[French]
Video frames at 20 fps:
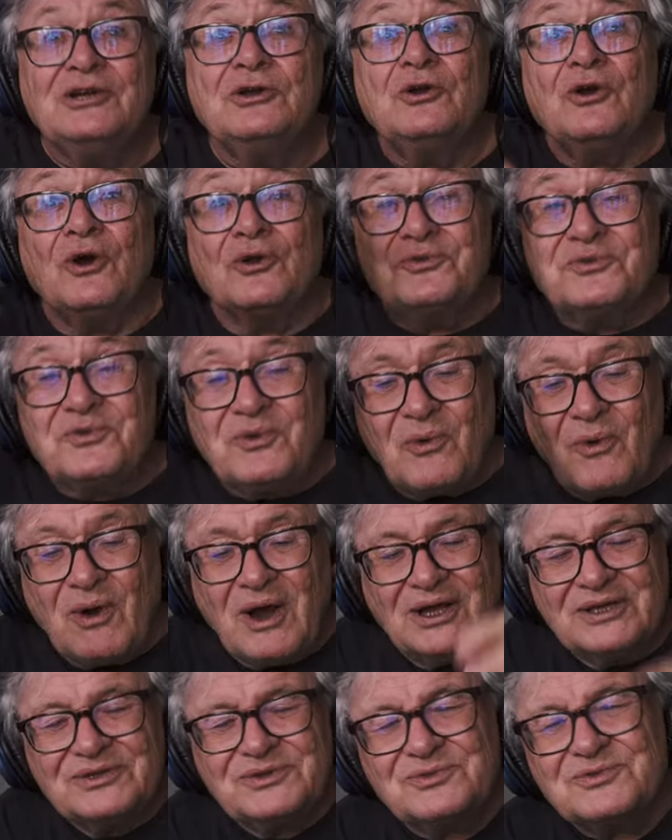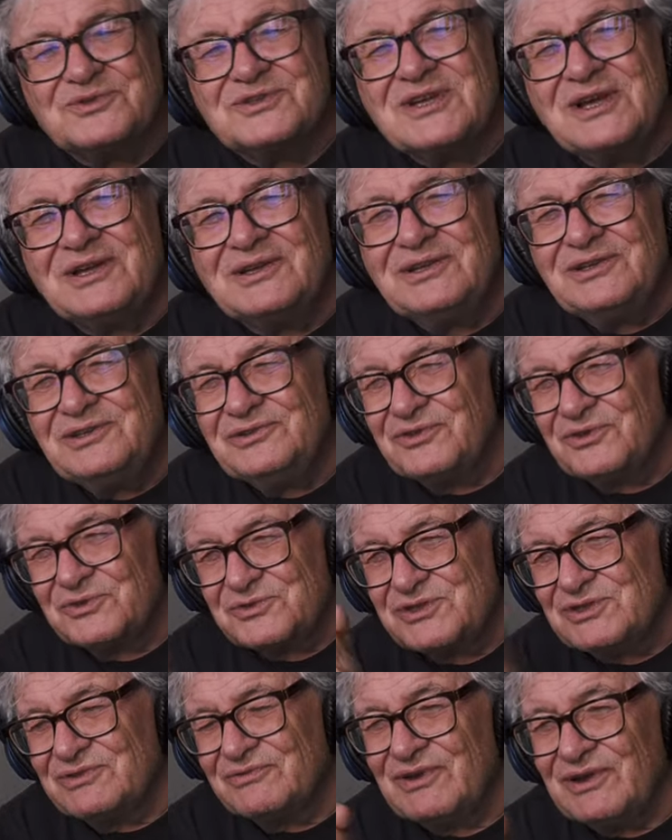Corps du Roi et tout ça, livre
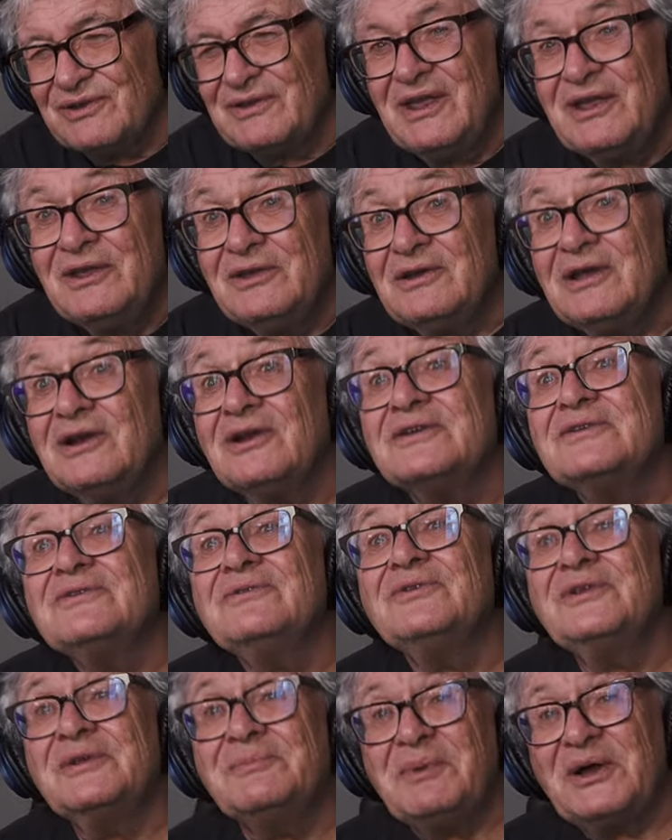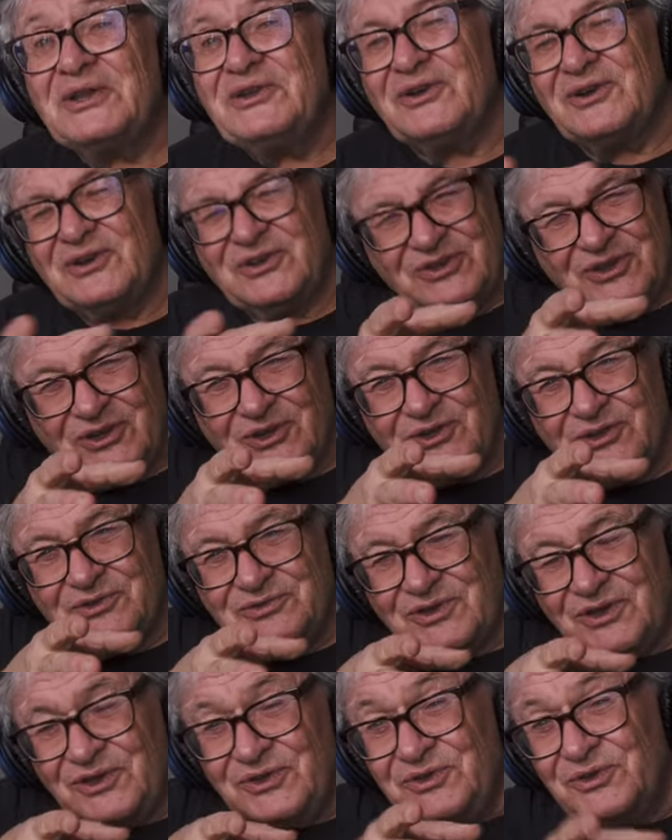aussi. Alors, on n'est pas dans, dans
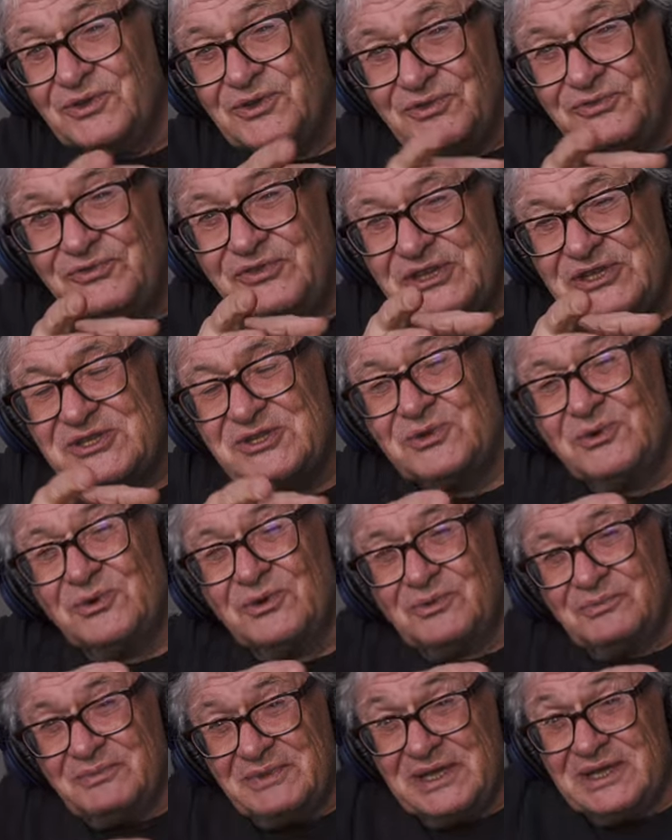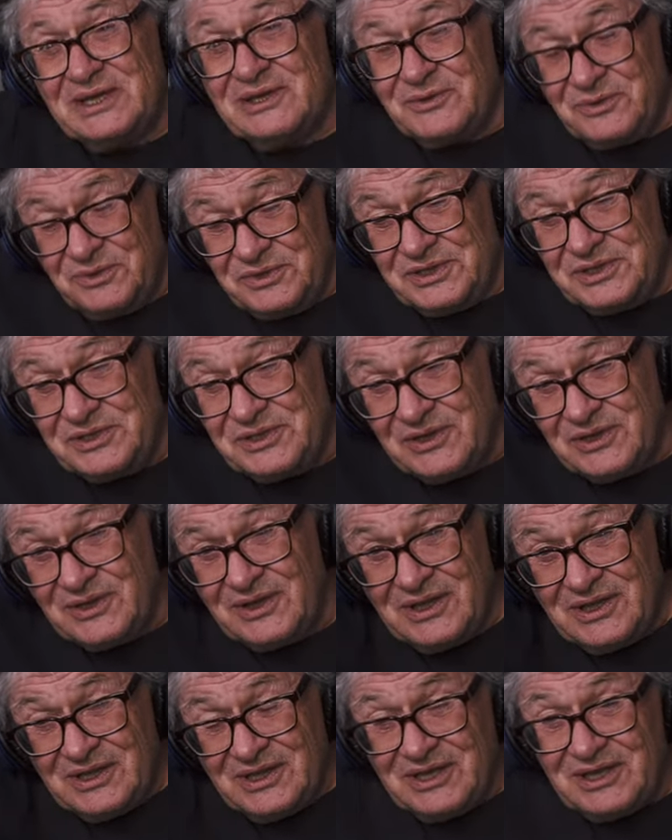l'œuvre de fiction, mais on est dans
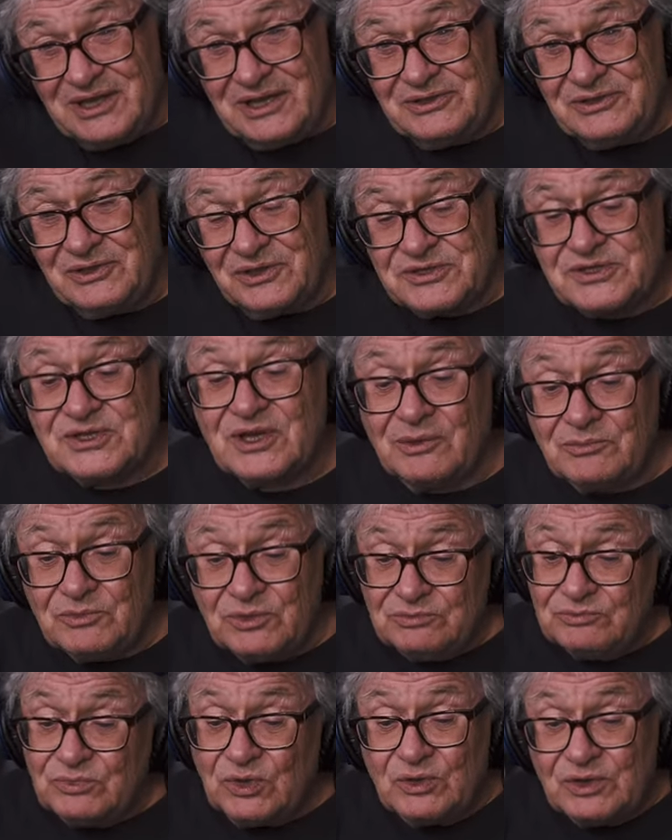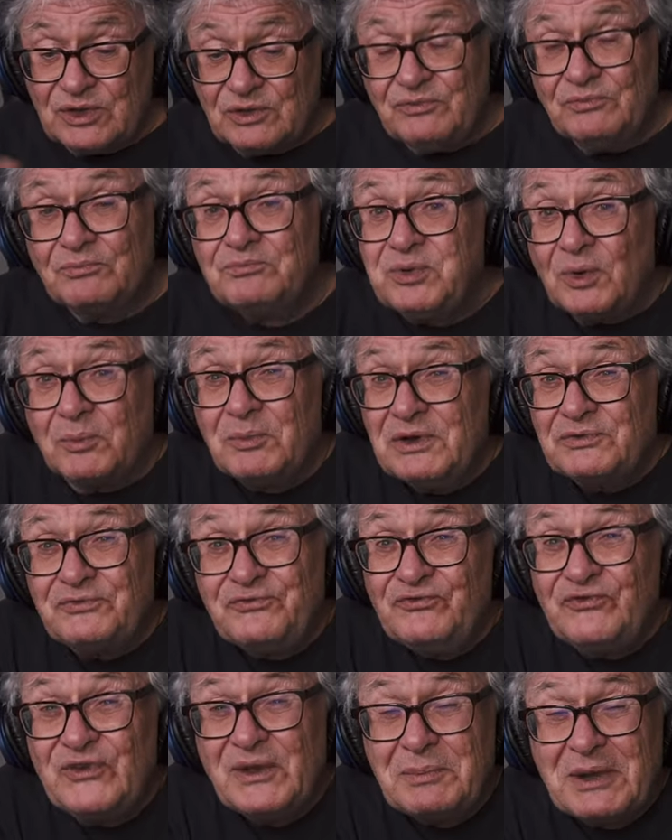un ensemble, bon, qui pour moi
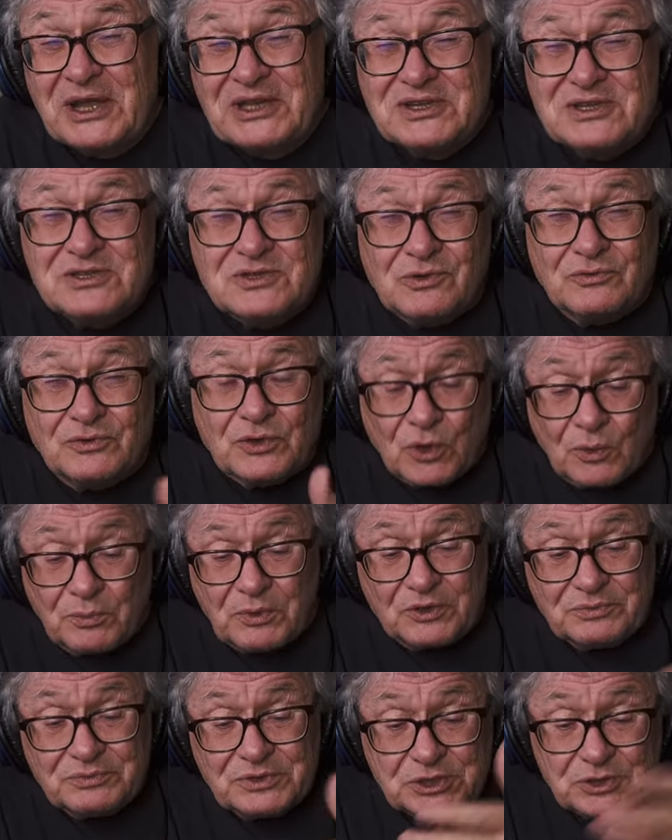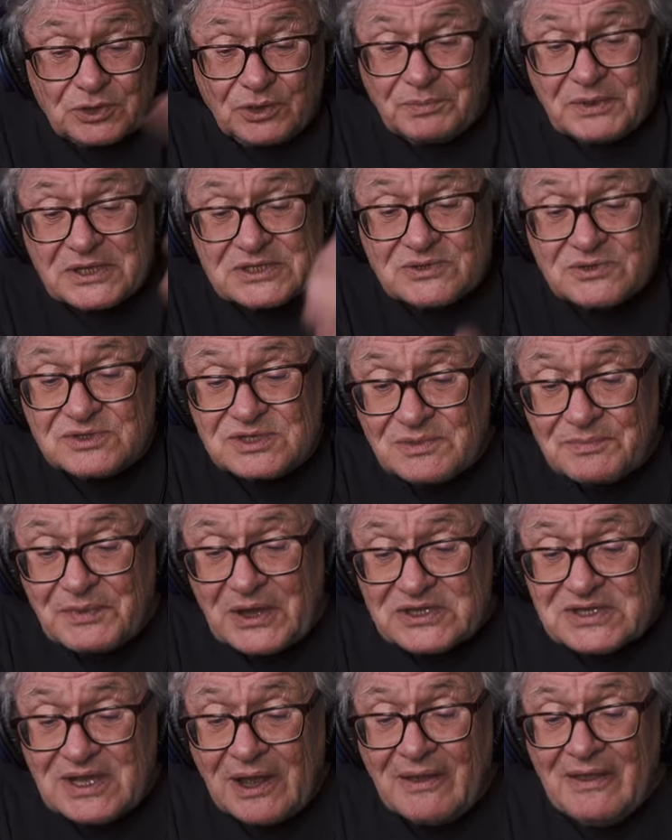fait partie. Si on veut comprendre Michon on passe aussi
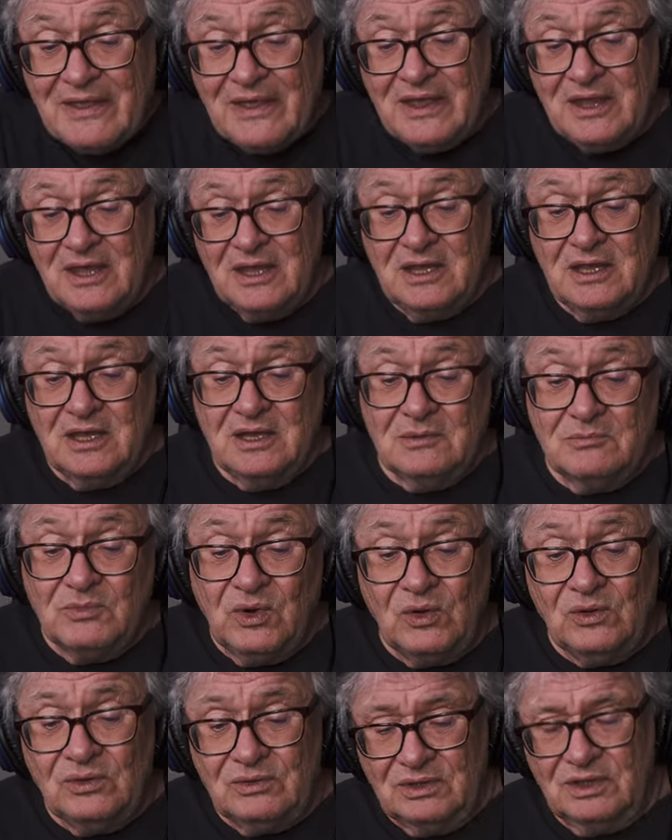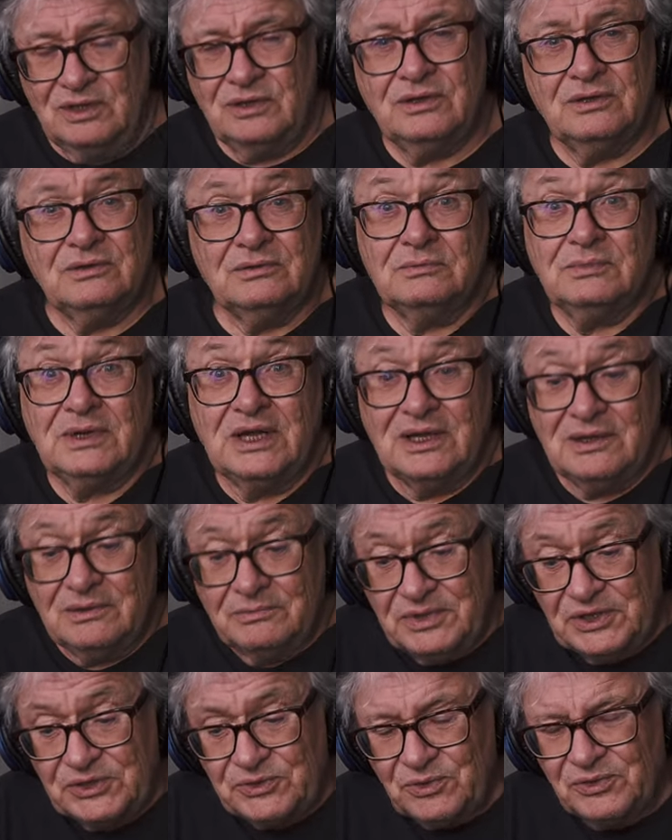par ça. Bon, euh, ben,
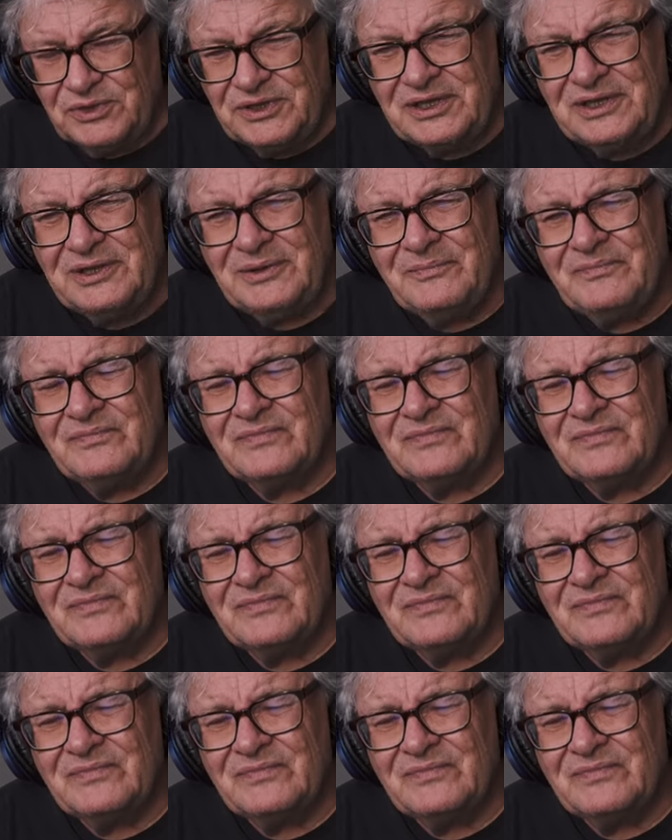Pétourné,